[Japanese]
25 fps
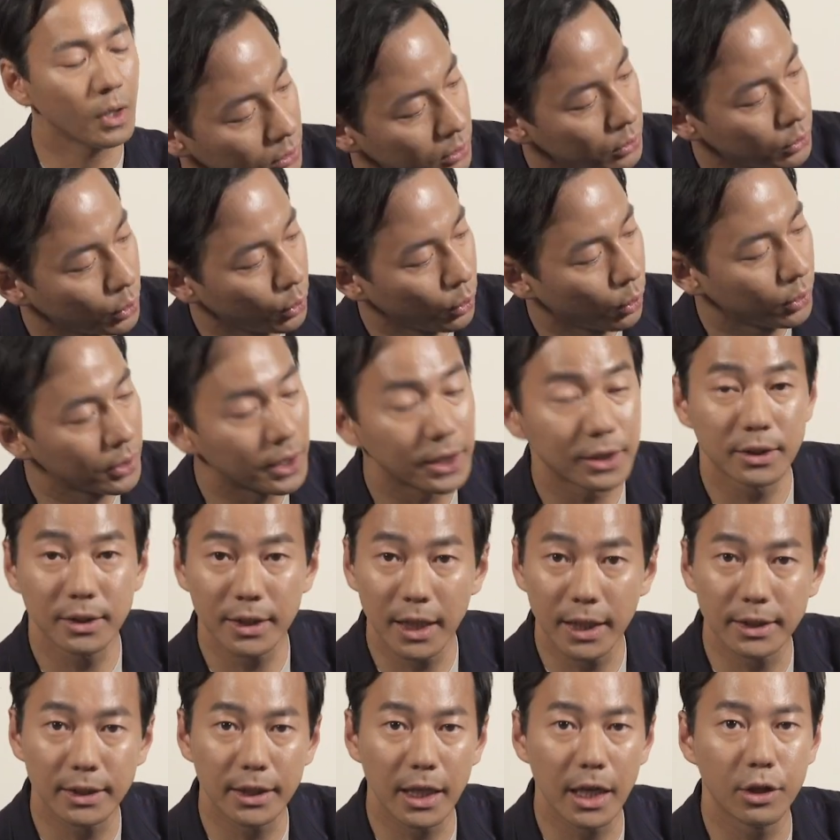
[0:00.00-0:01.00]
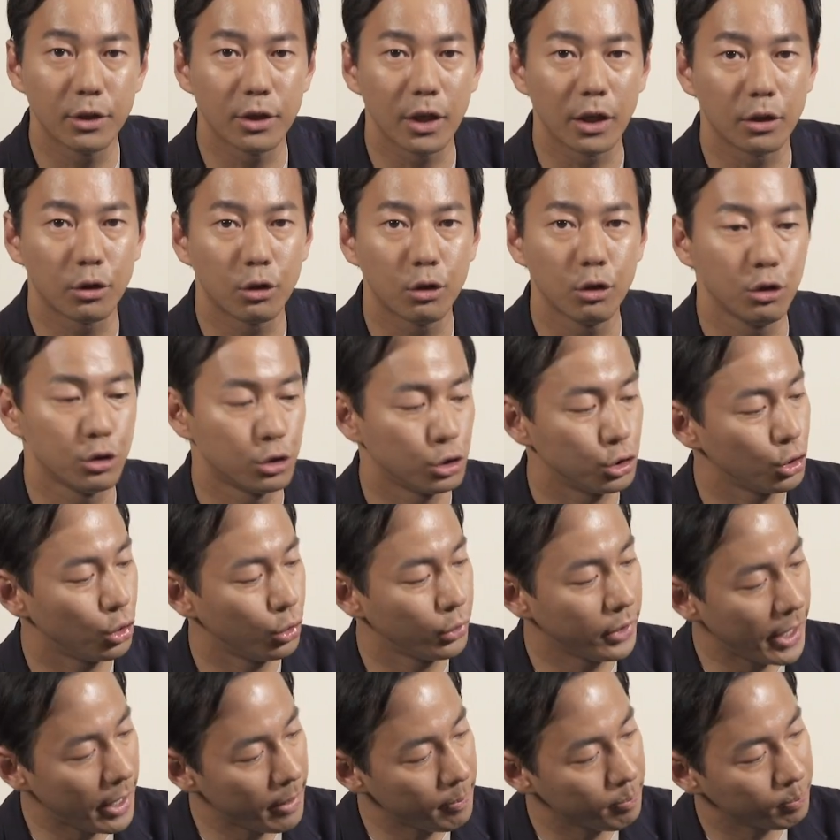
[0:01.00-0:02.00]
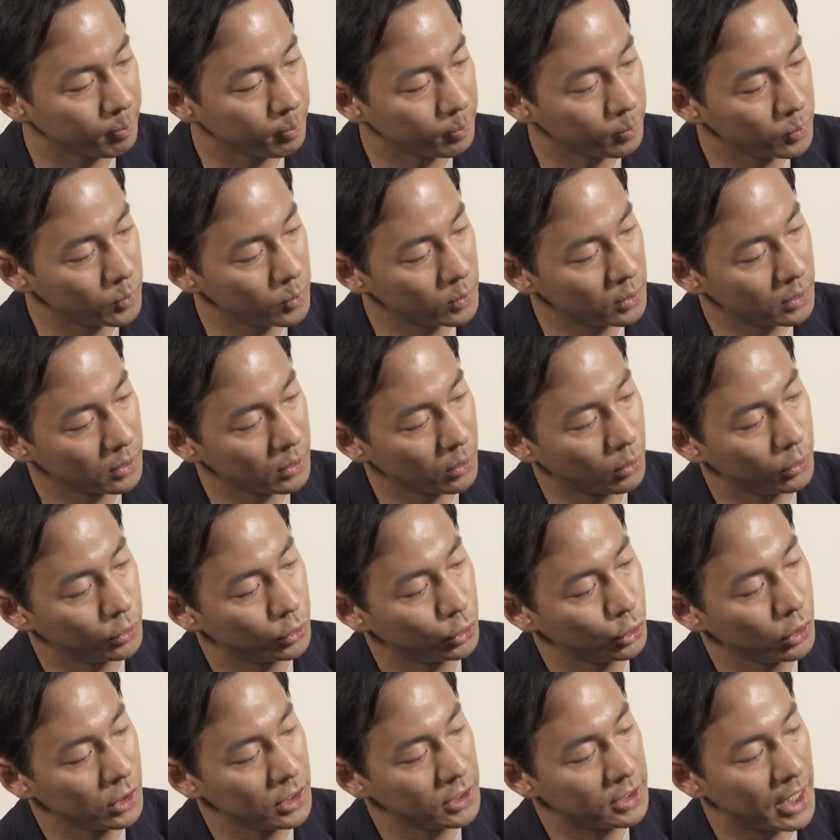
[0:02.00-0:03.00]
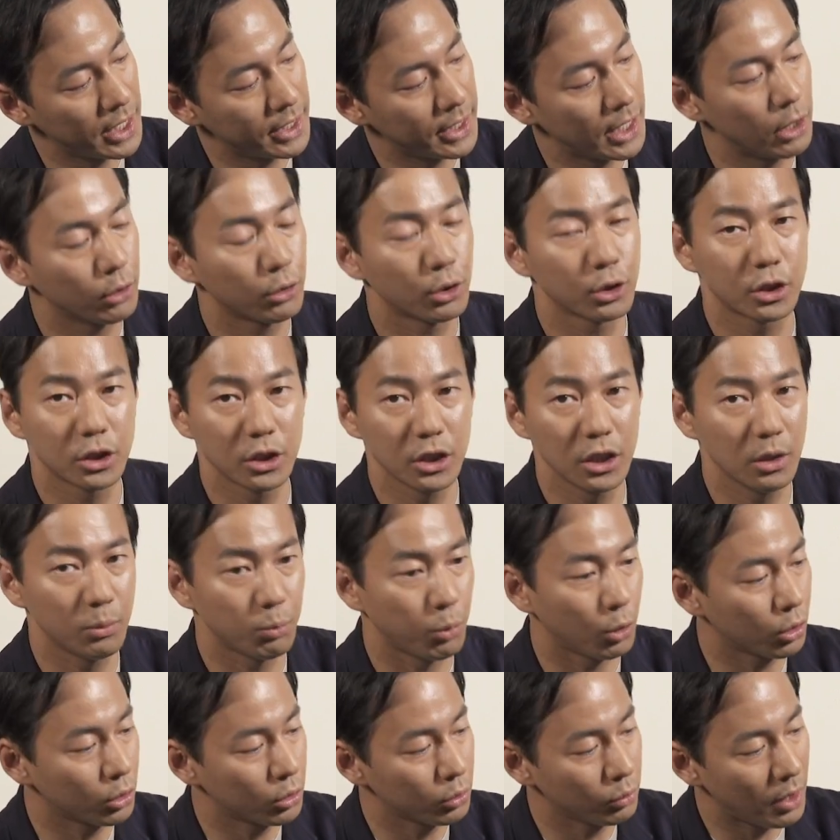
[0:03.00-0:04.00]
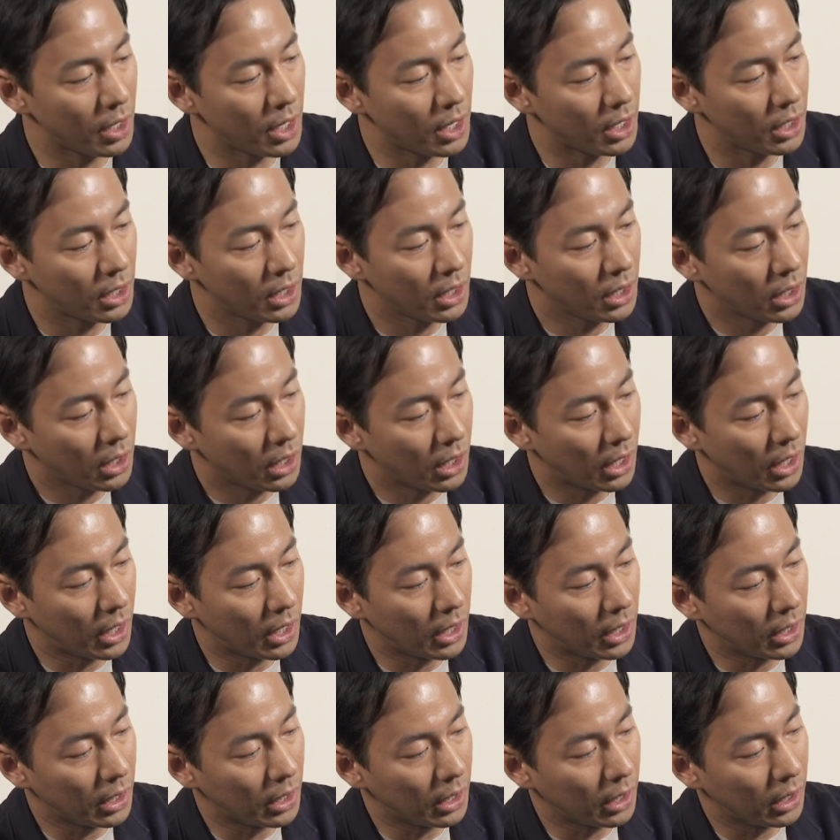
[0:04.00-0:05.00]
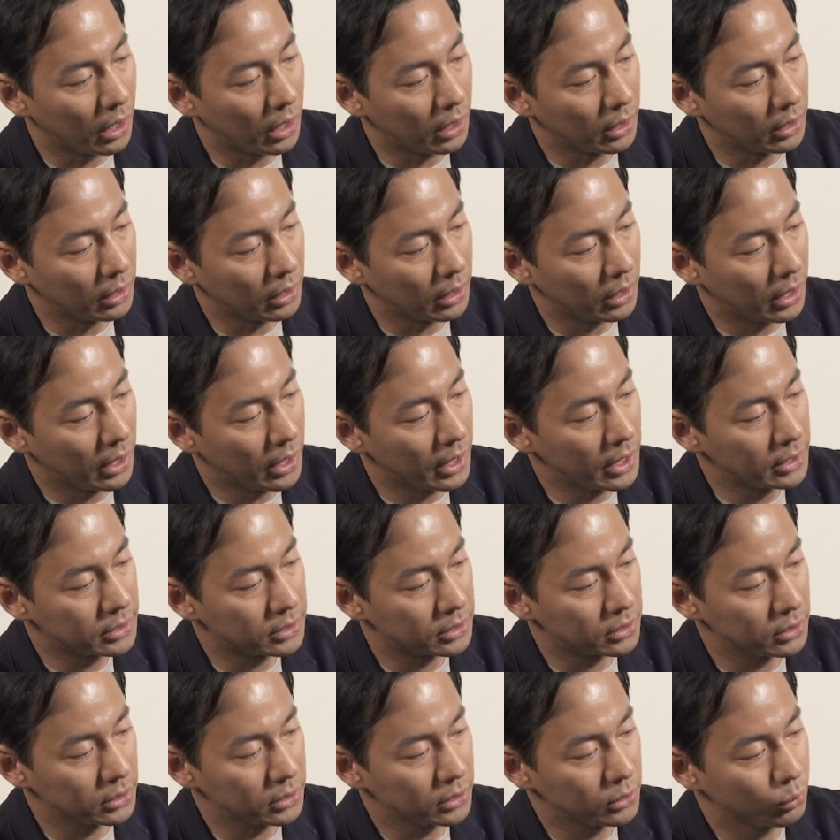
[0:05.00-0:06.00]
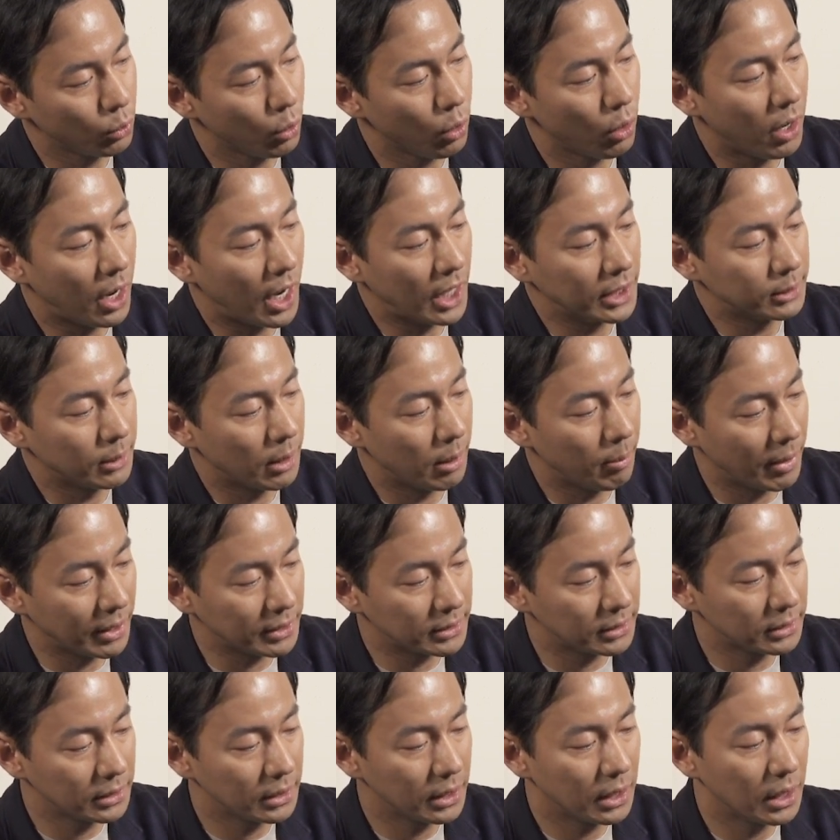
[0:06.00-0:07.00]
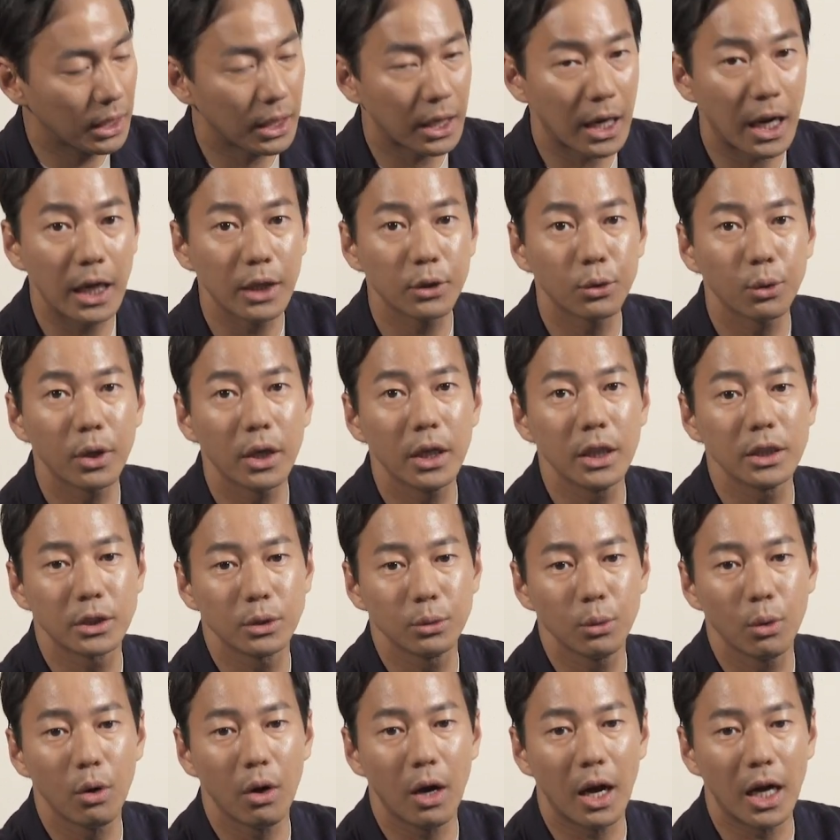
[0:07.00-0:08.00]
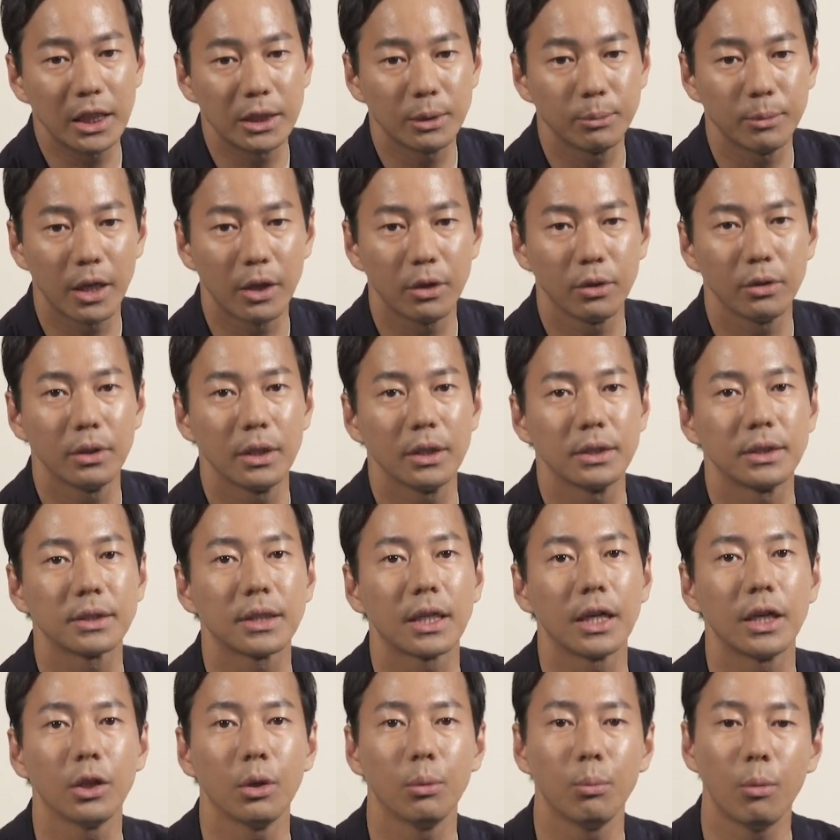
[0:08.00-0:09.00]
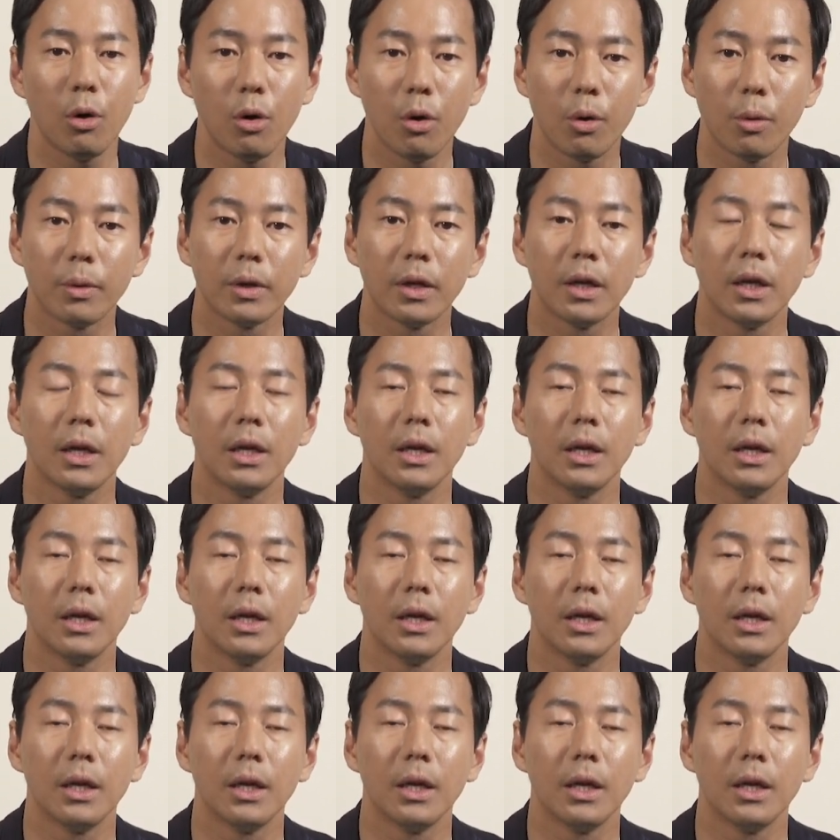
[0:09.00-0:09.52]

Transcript: その後ですね1994年こう12歳になる年に僕はあーレースを始めますカートレースを始めるんですけれども